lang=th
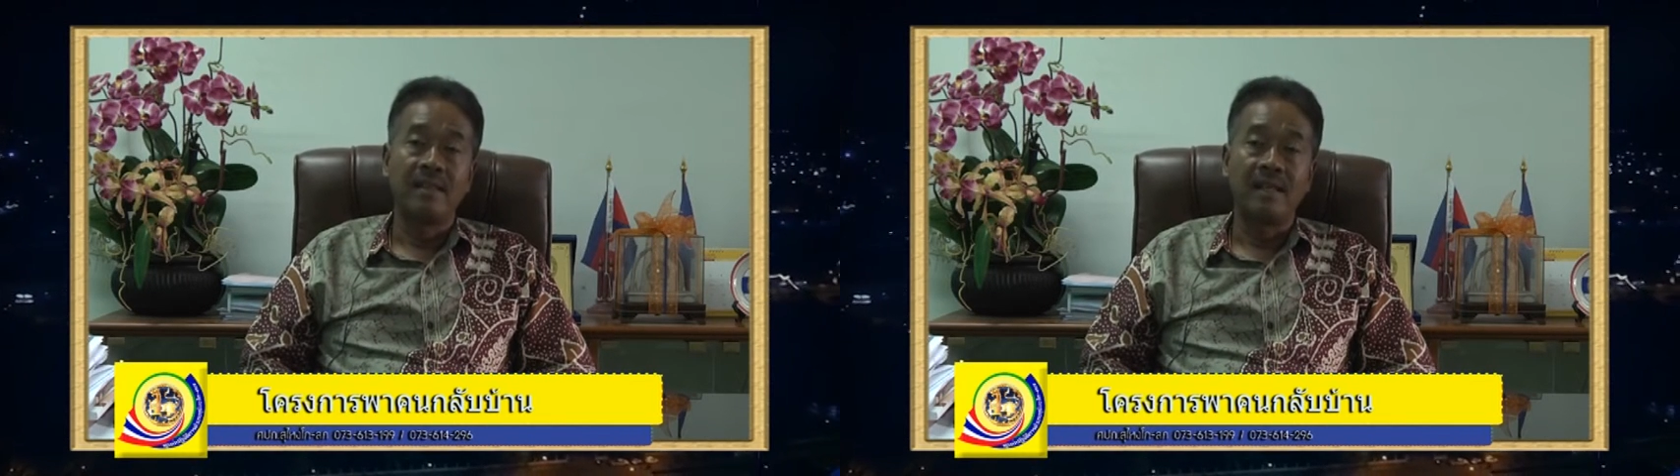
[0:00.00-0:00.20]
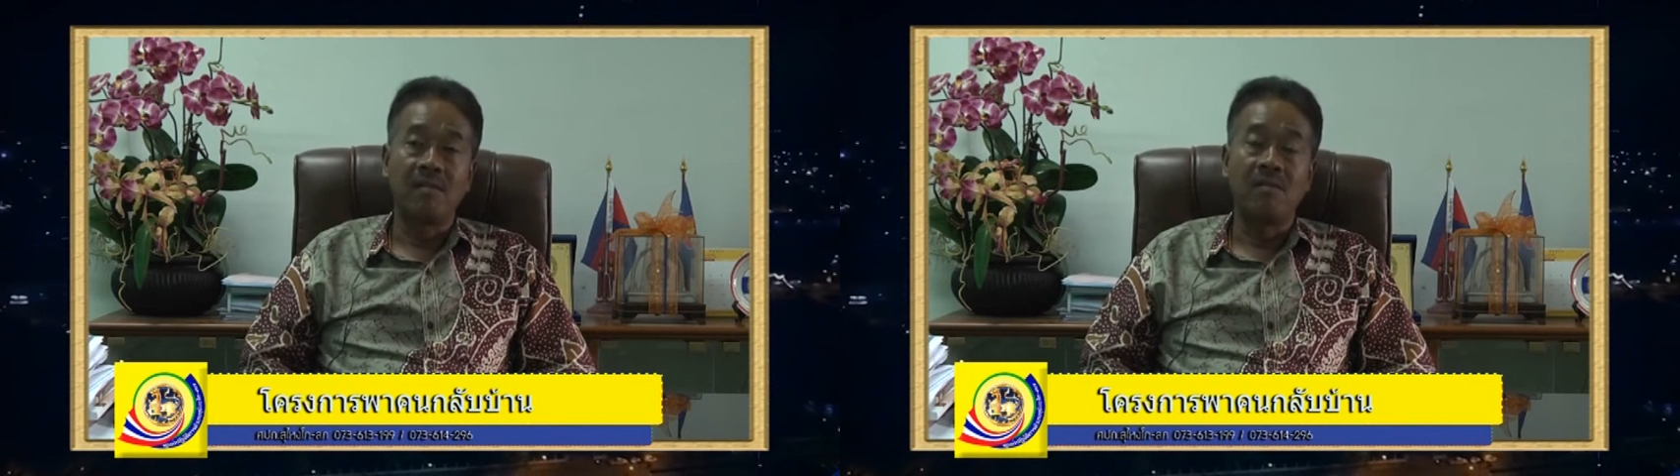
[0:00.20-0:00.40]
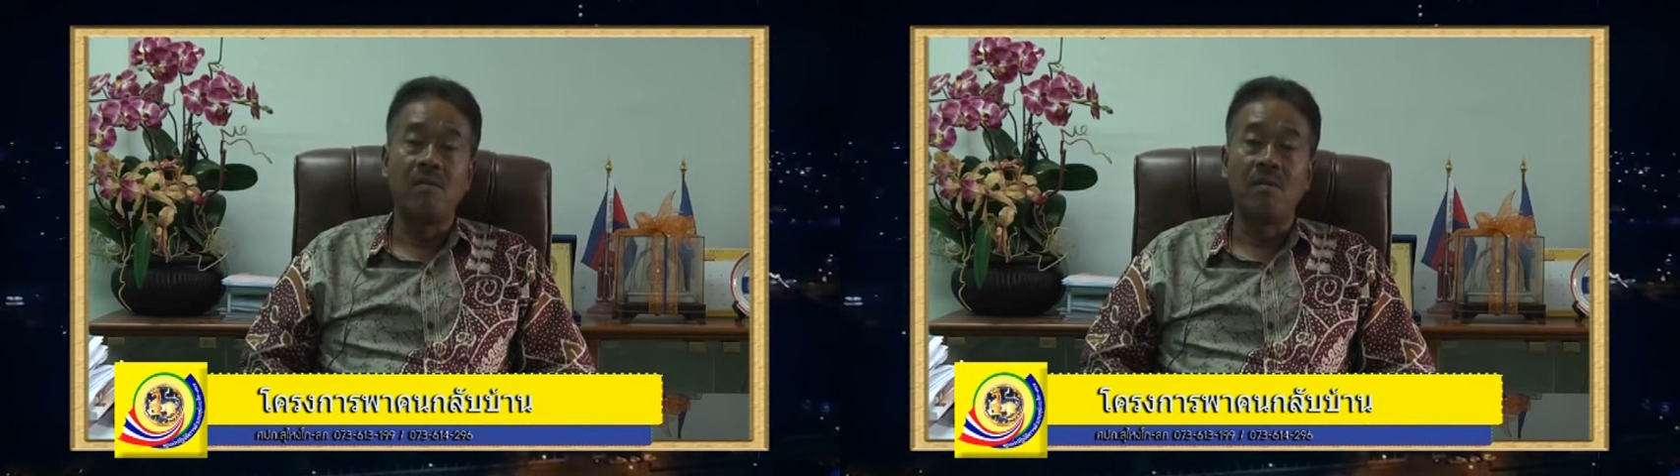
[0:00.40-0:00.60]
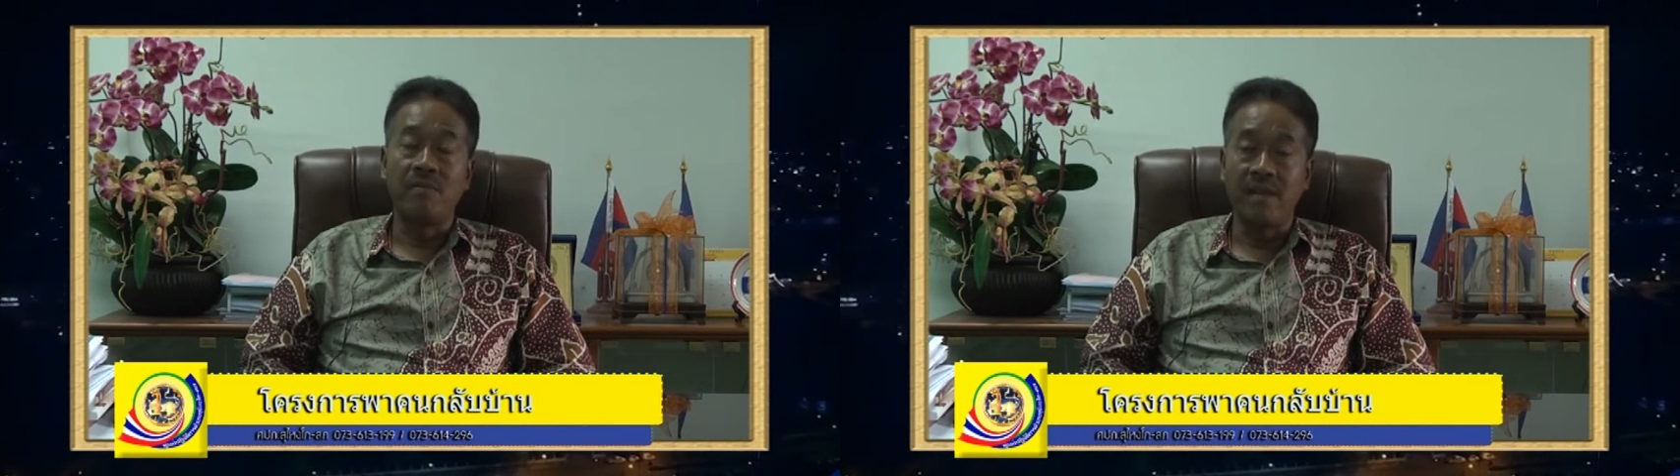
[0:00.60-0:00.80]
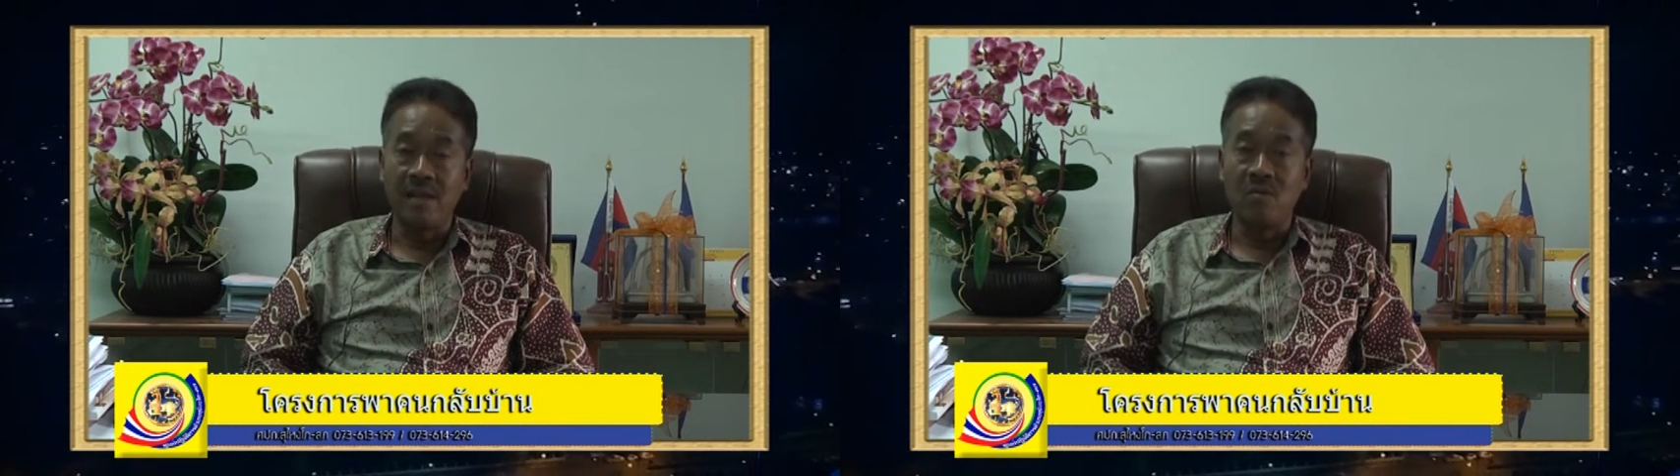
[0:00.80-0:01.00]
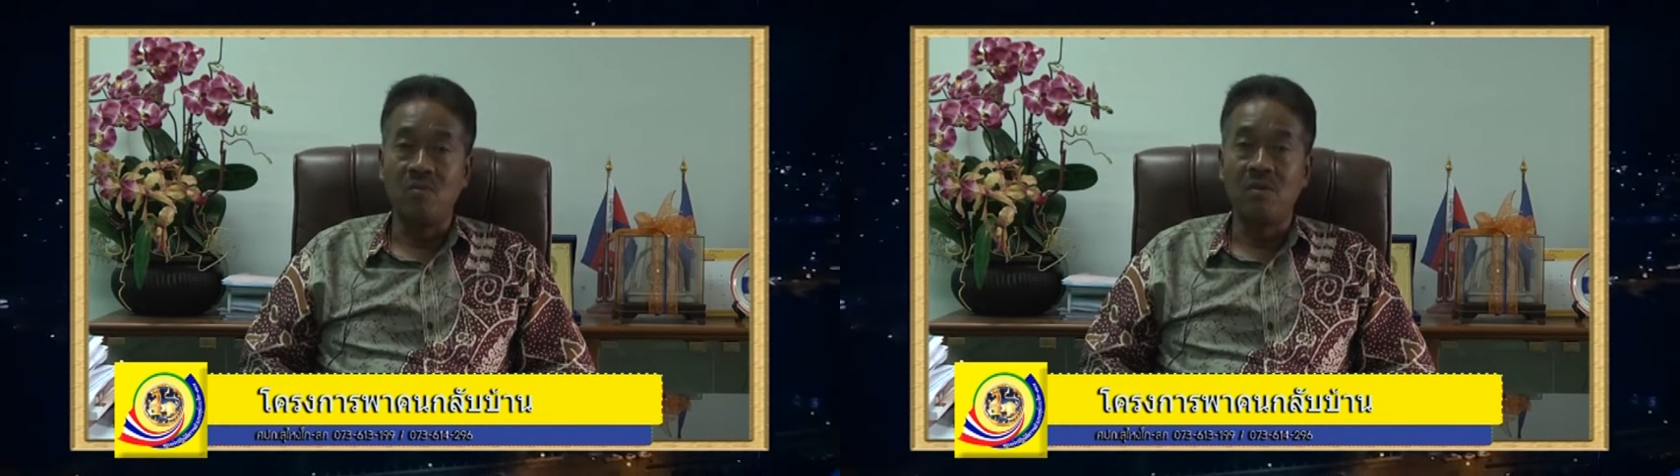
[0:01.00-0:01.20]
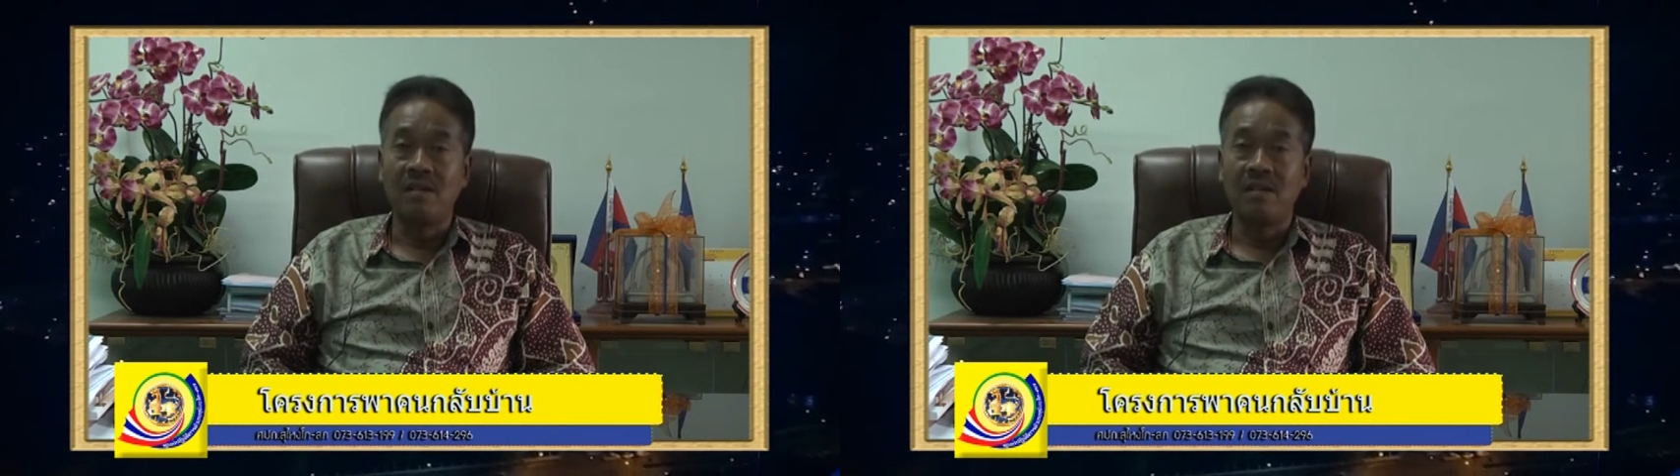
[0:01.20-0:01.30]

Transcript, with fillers: ที่เขาเขาหลบหนีอยู่